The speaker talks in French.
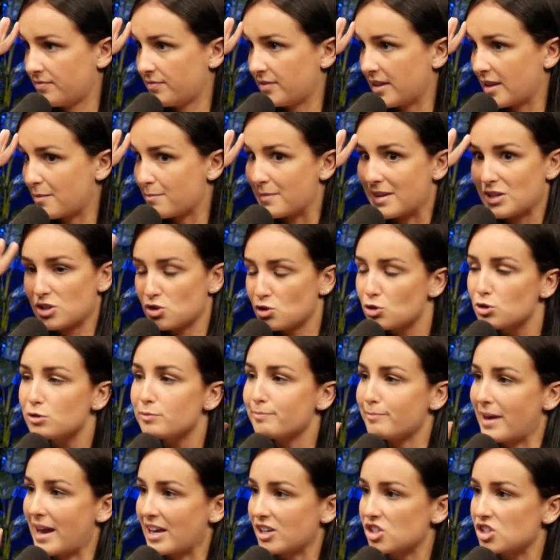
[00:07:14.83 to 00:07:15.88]
Mais juste
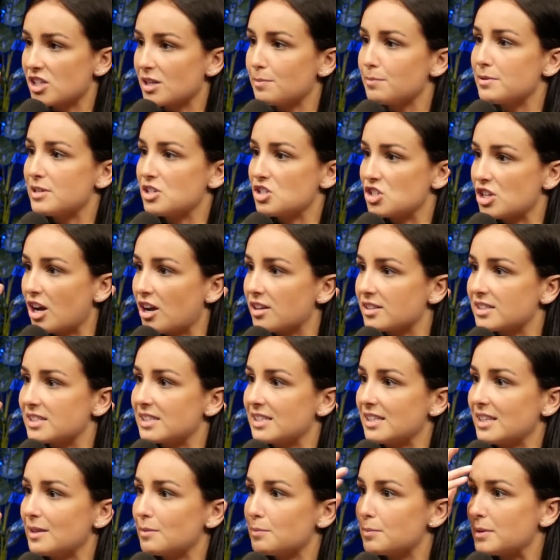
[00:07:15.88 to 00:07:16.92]
marcher, puis
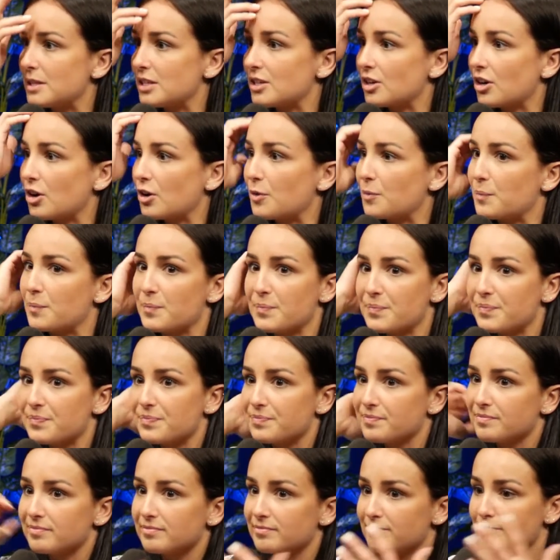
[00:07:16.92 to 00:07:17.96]
jaser, puis comme
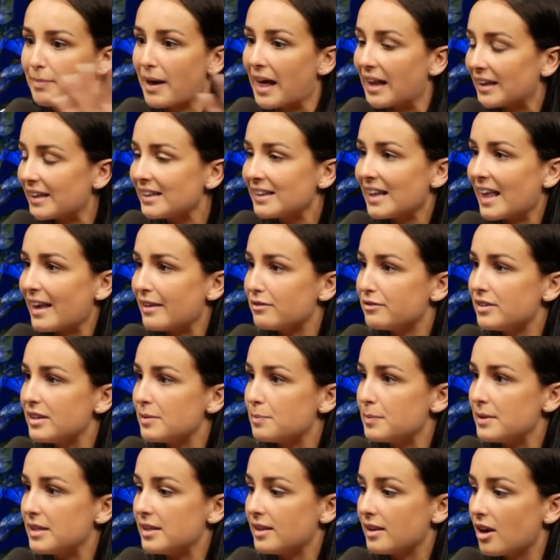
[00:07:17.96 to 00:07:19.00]
parler de la vie.
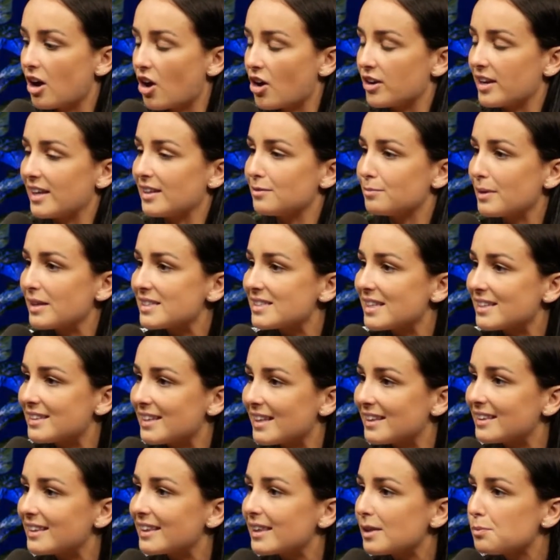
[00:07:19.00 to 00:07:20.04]
Puis honnêtement,
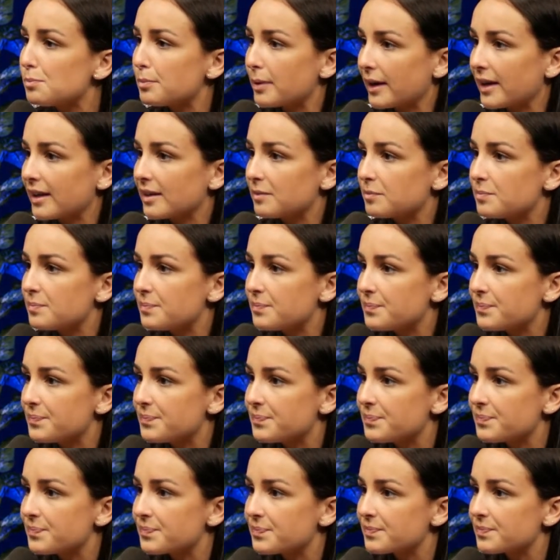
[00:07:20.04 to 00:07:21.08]
c'était tripant. Ben
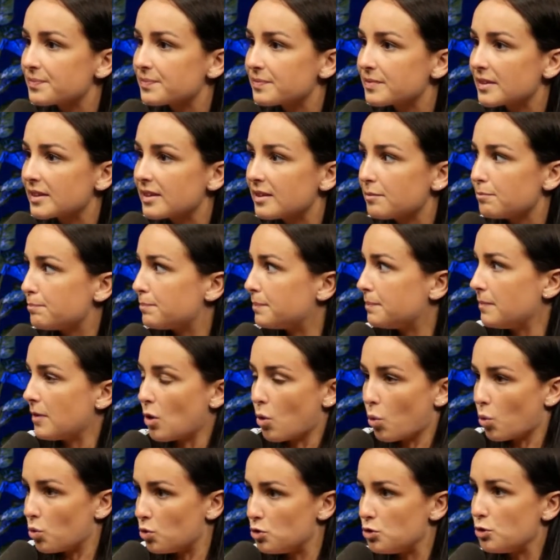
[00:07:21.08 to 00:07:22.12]
oui.
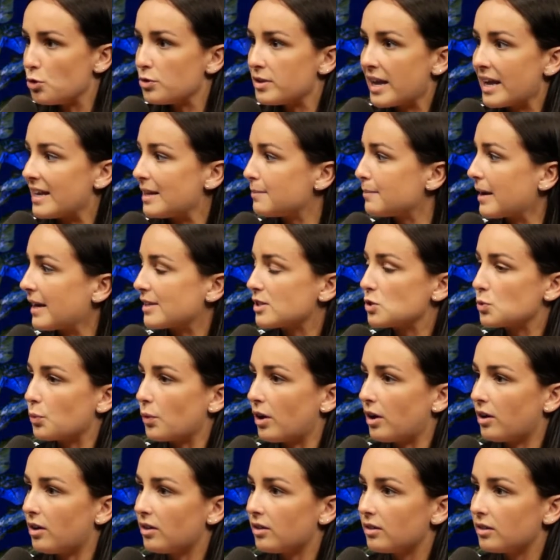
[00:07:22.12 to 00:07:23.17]
Au lieu d'aller
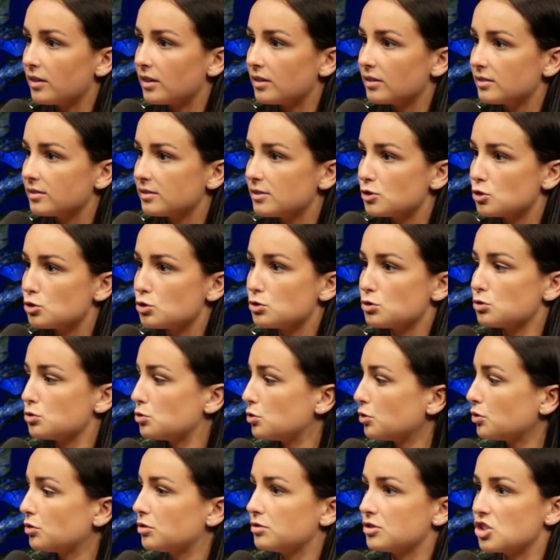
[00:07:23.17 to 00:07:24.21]
m'asseoir
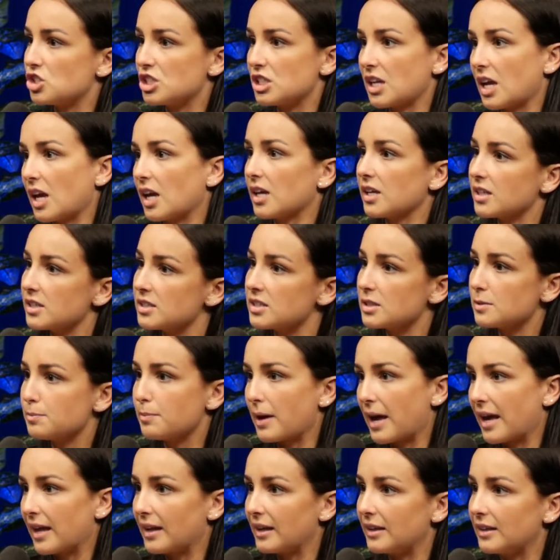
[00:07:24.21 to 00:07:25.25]
sur une chaise,
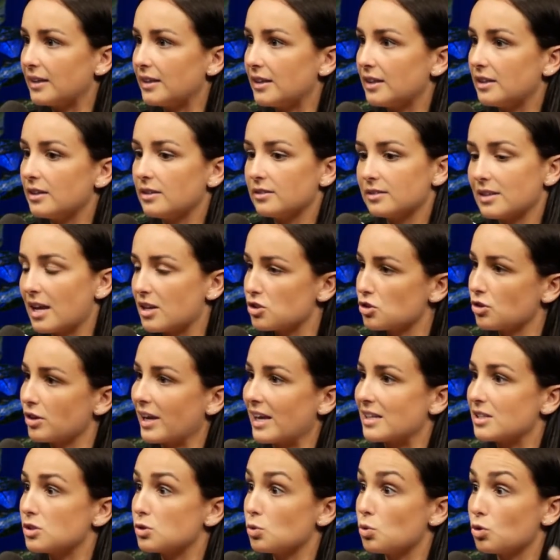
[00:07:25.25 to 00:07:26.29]
parler dans un
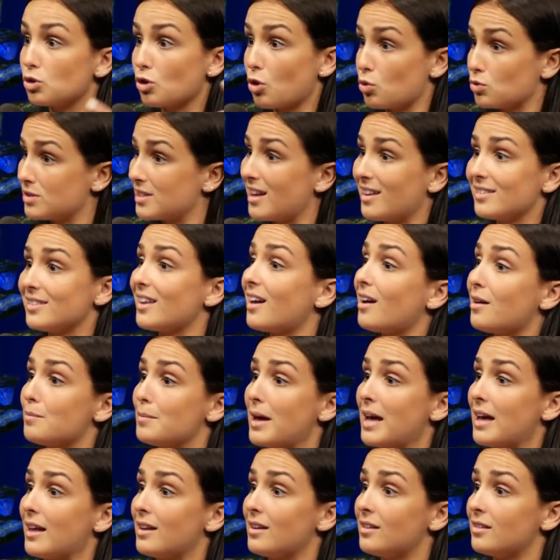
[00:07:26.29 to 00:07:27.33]
resto qu'on s'entend
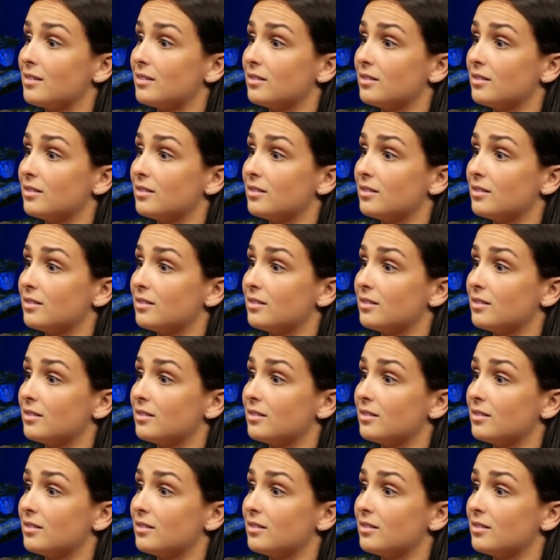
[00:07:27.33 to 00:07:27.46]
mal.